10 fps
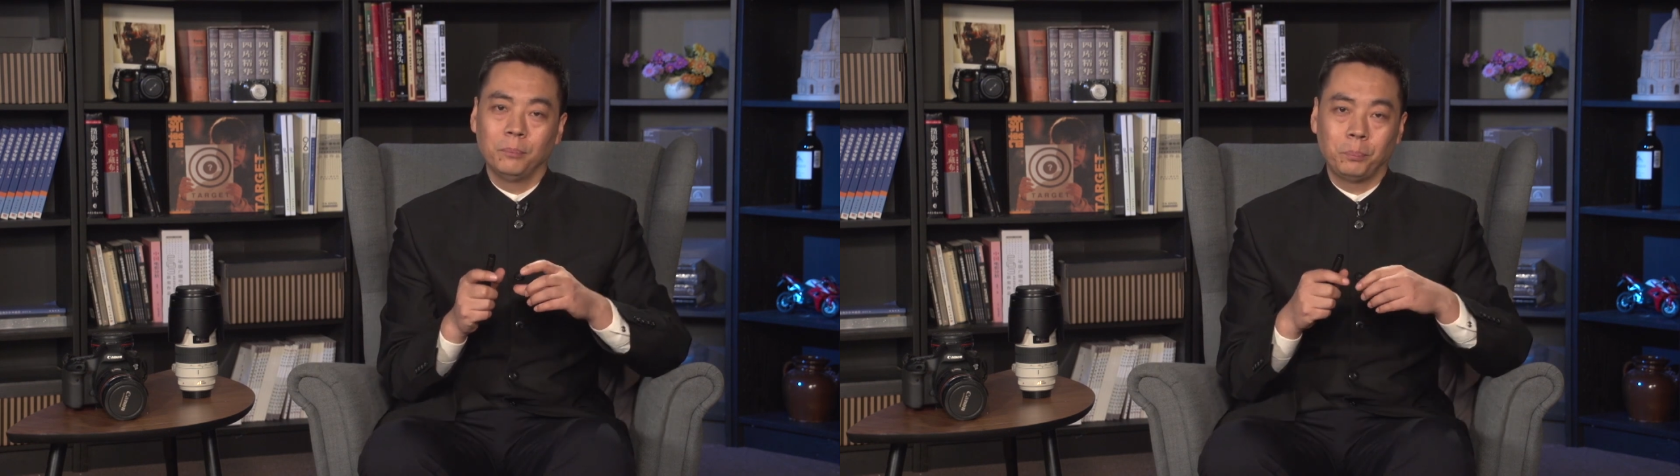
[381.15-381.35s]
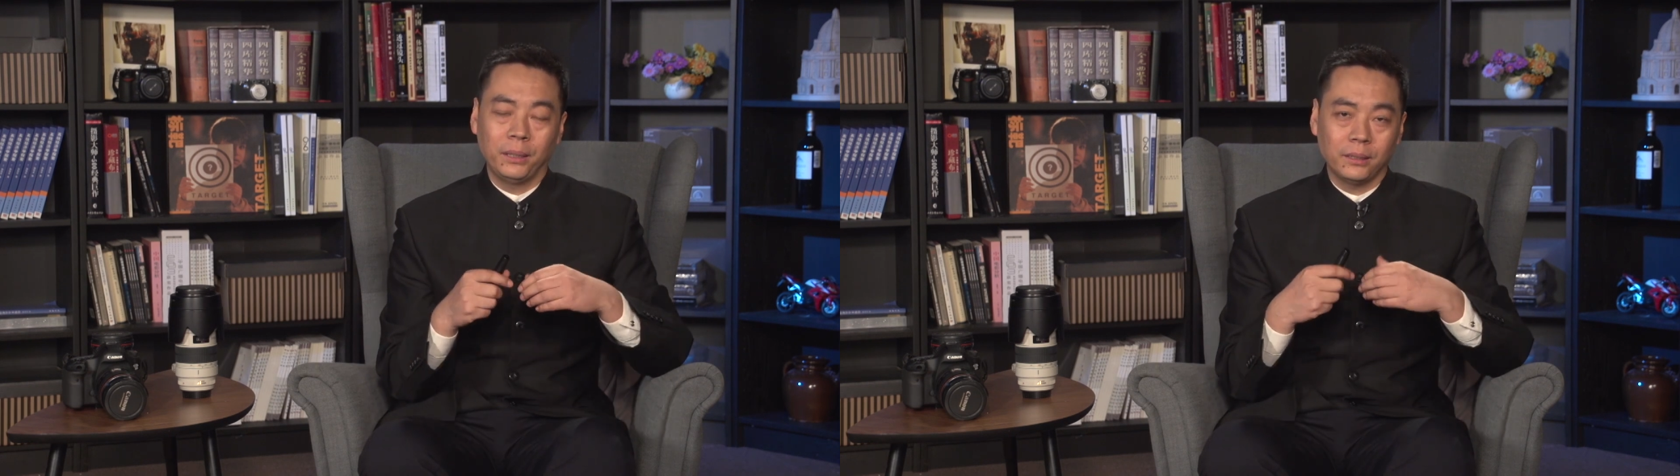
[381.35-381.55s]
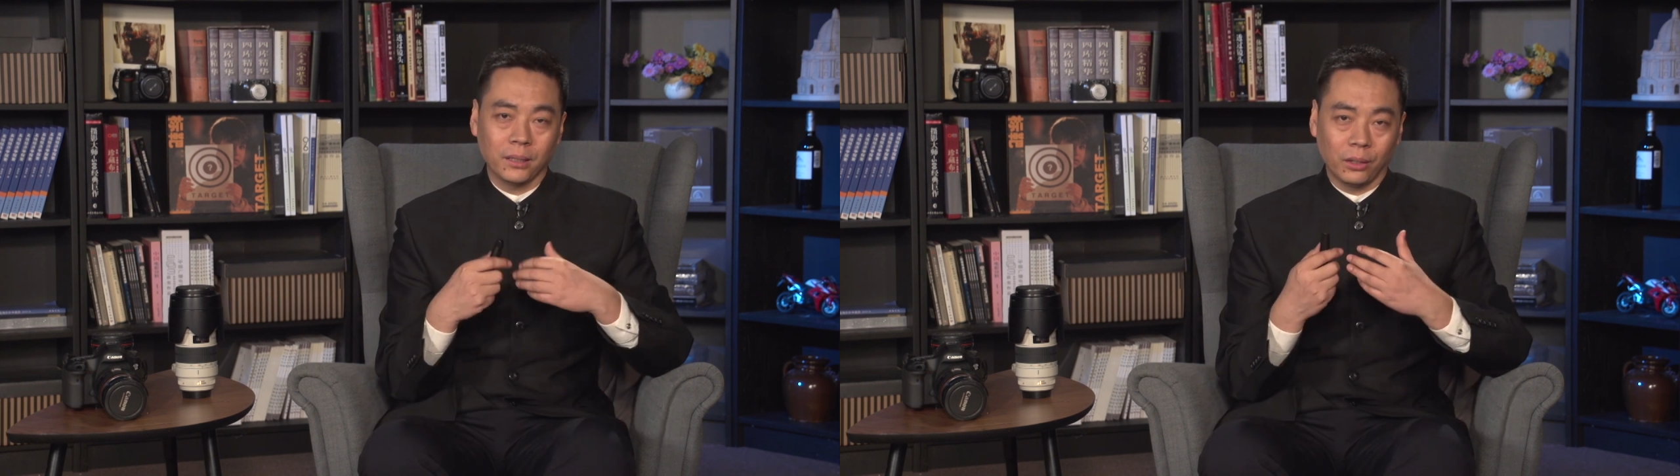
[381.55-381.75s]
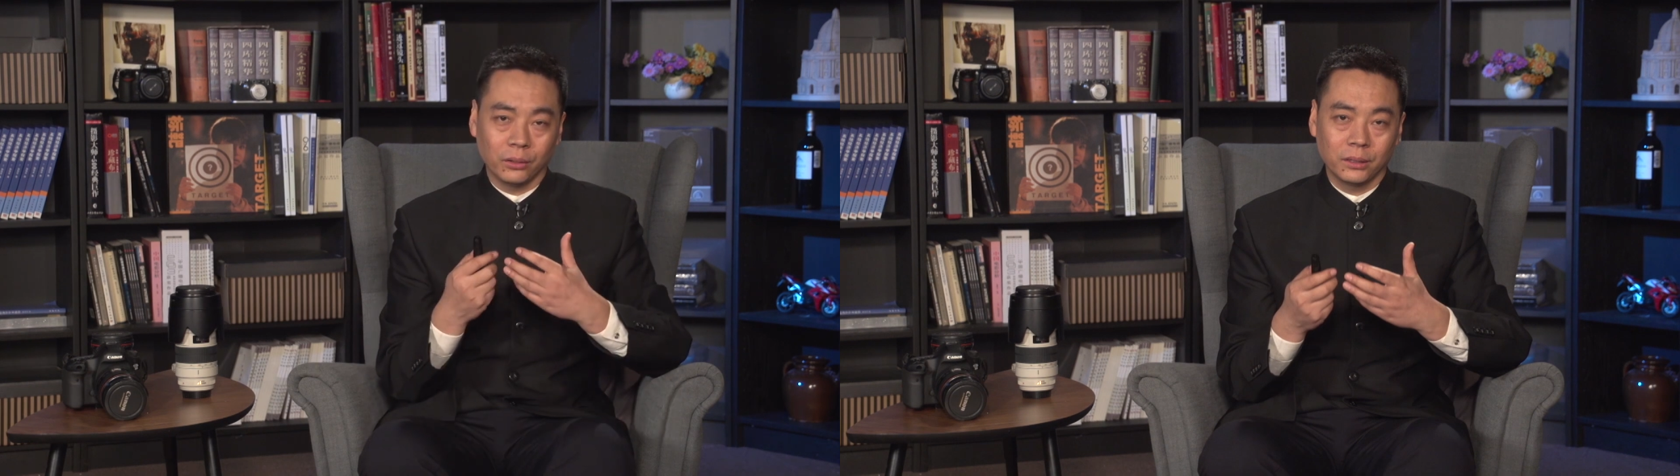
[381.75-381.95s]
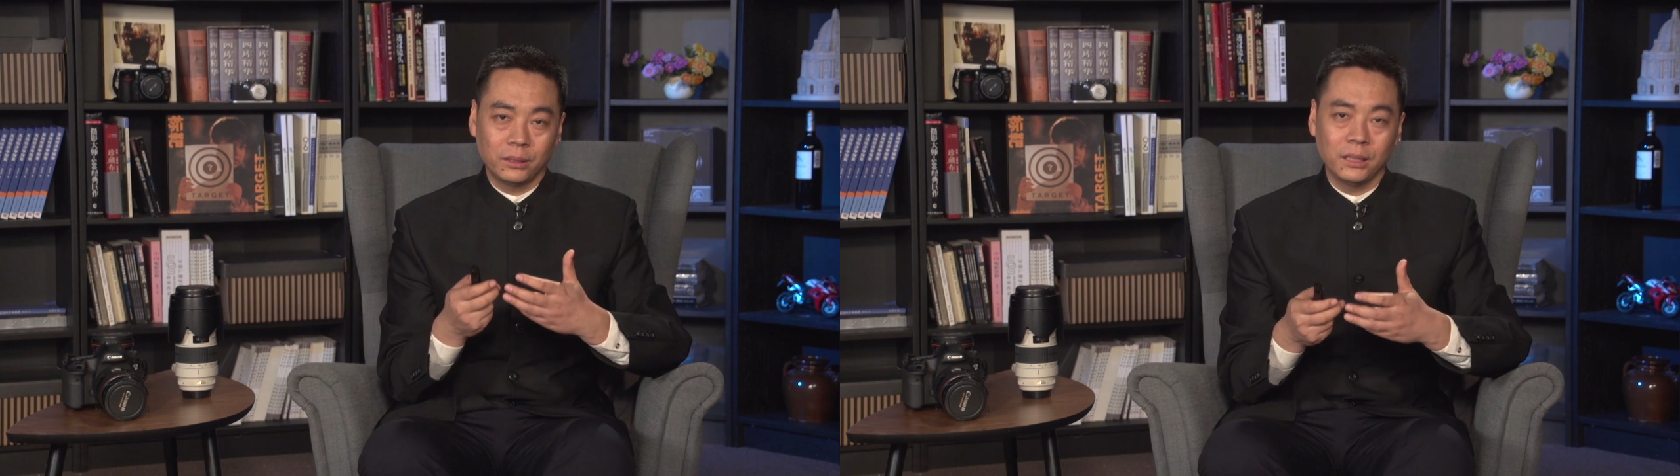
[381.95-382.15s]
比较
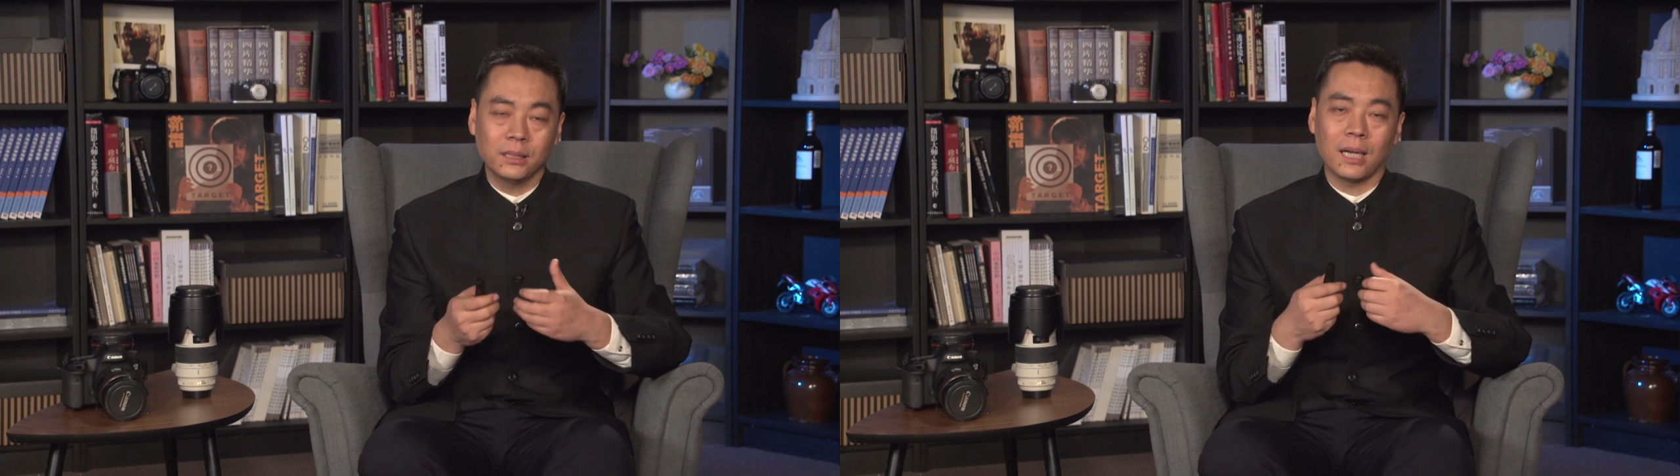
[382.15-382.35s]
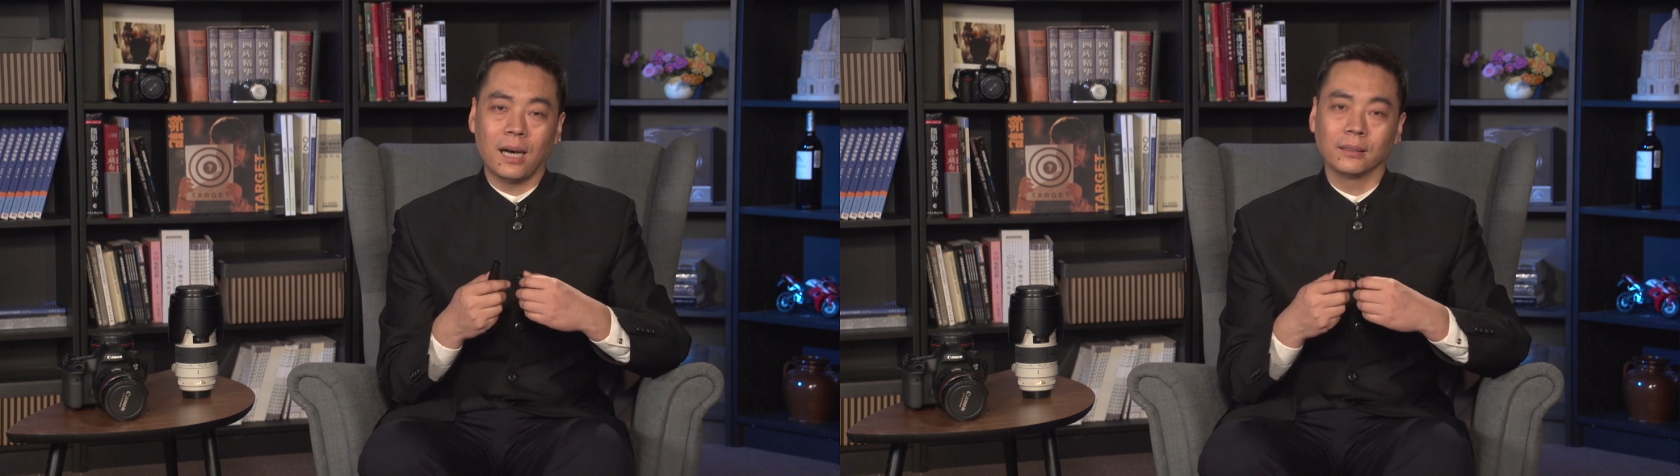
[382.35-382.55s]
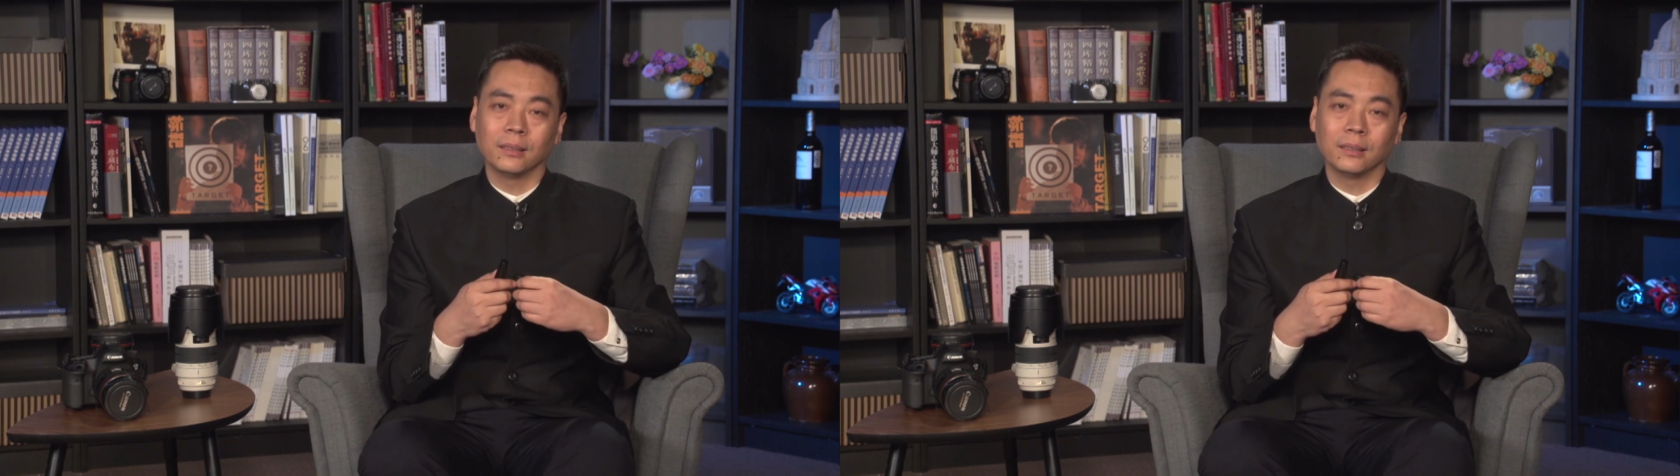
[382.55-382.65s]
经常